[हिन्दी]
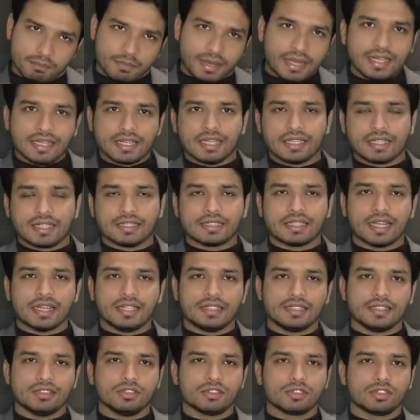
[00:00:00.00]
मेडिकल की
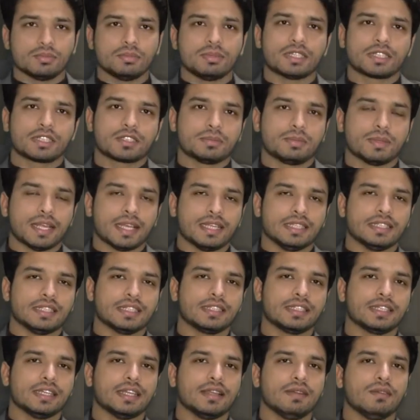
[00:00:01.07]
साइड से जो सब्जेक्ट्स पढ़ाए
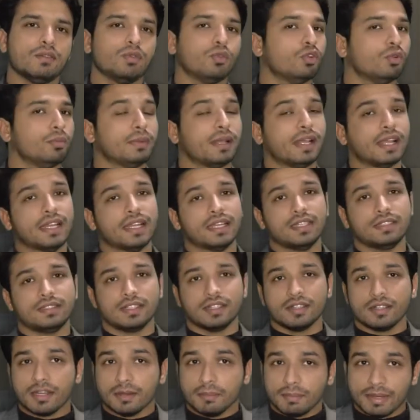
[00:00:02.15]
जाते हैं उनमें है
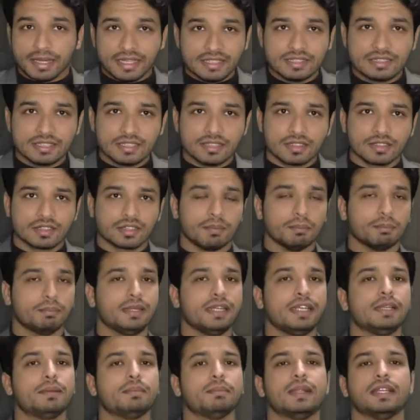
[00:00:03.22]
जनरल मेडिसिन
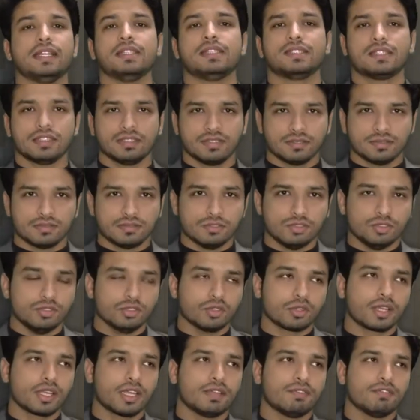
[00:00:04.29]
कंप्लीट मेडिसिन
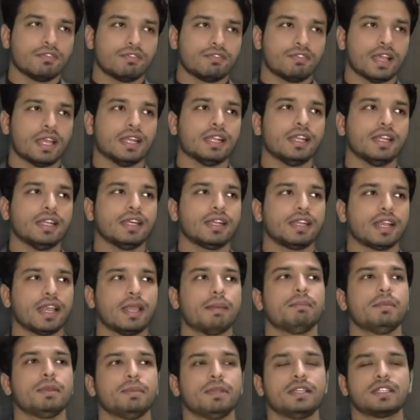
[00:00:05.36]
जो कि फाइनल ईयर
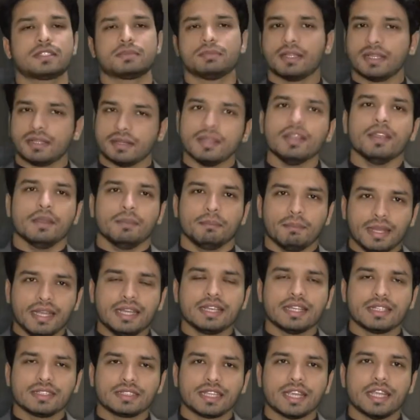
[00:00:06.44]
एमबीबीएस में
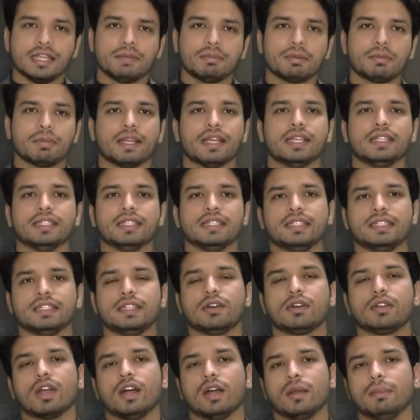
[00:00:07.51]
मेडिकल साइड पर पढ़ाई जाती है
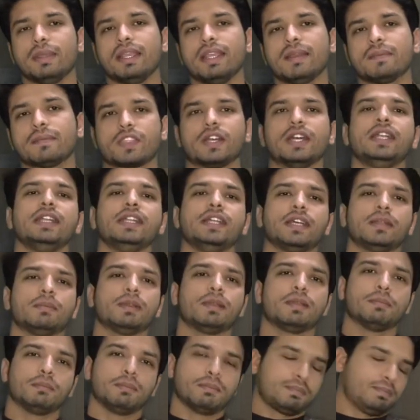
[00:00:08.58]
और हमें थर्ड ईयर
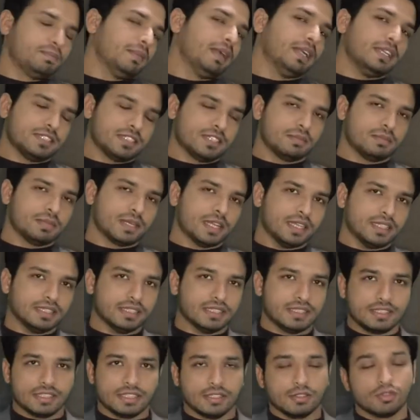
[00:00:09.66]
में मेडिसिन पढ़ाई
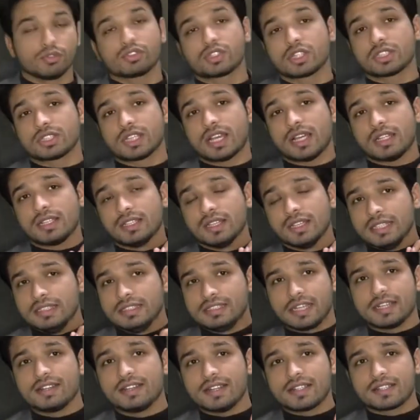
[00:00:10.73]
जाती है उसके साथ
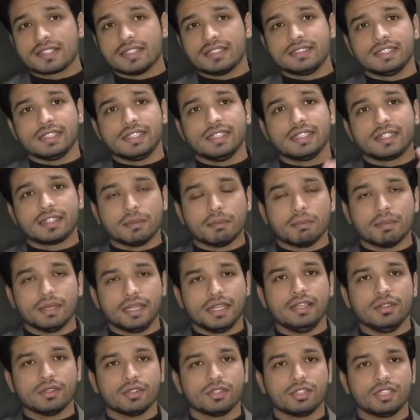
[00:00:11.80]
जनरल सर्जरी
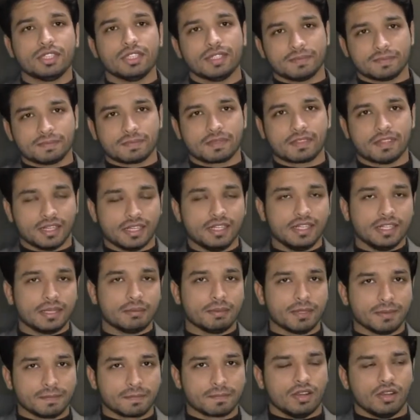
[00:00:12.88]
कंप्लीट होती है थर्ड ईयर
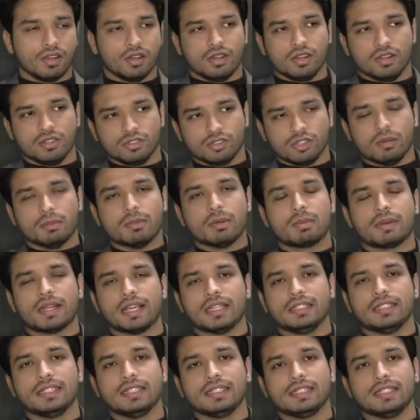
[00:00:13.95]
में और जो हमें
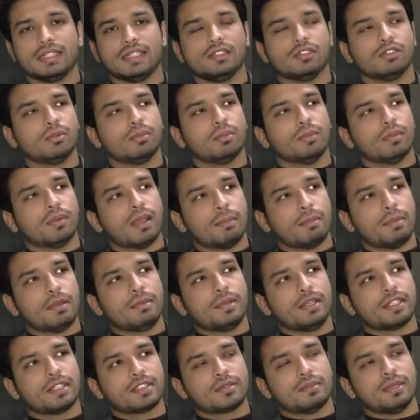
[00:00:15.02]
पढ़ाई जाती है जो एम
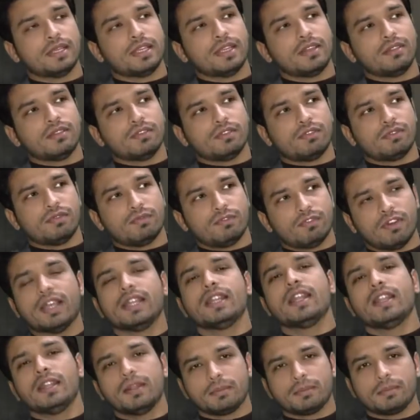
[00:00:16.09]
में
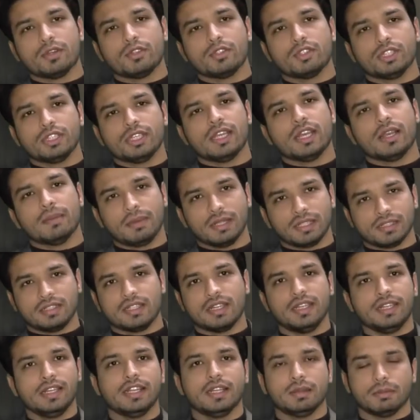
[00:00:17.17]
फाइनल ईयर में होती है हमें
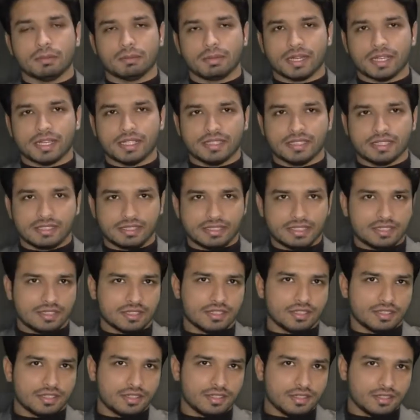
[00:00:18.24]
थर्ड ईयर में पढ़ाई जाती है
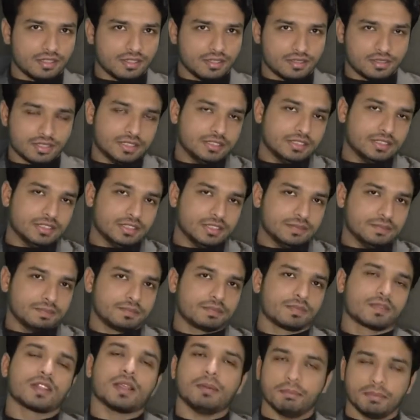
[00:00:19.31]
जनरल सर्जरी
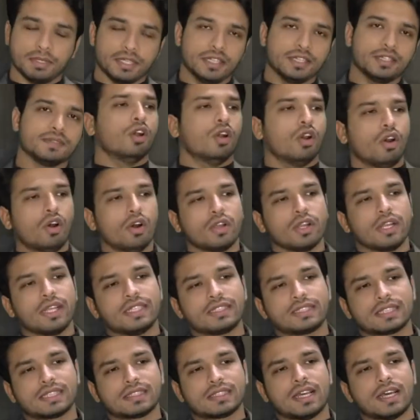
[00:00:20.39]
कंप्लीट और
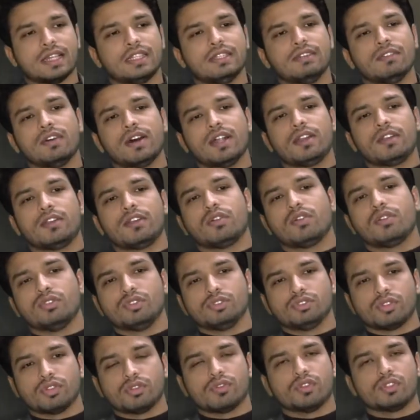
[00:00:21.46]
इसके साथ ही वार्ड
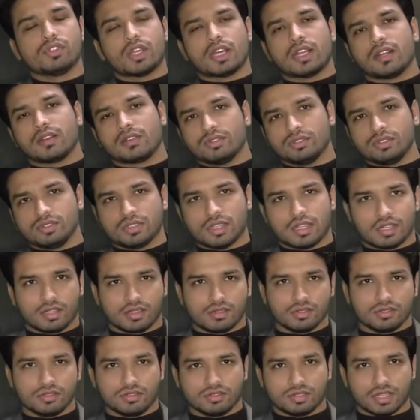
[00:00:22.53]
राउंड और वो सारा कुछ सारा
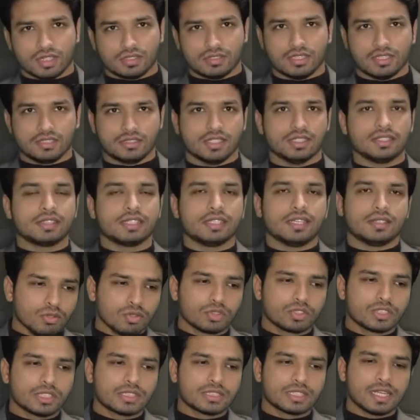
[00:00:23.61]
कुछ साथ साथ चलता है
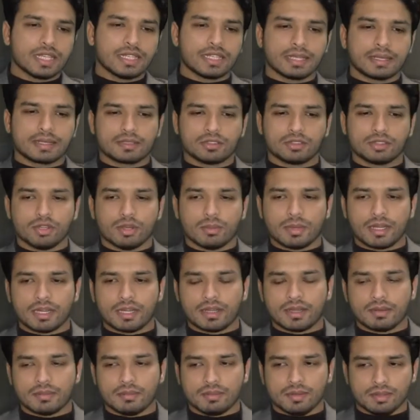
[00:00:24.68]
उसके साथ एक जो
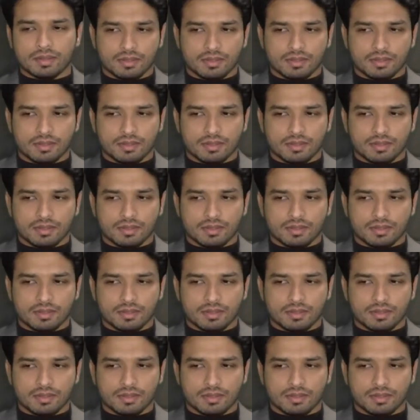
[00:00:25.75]
हमारा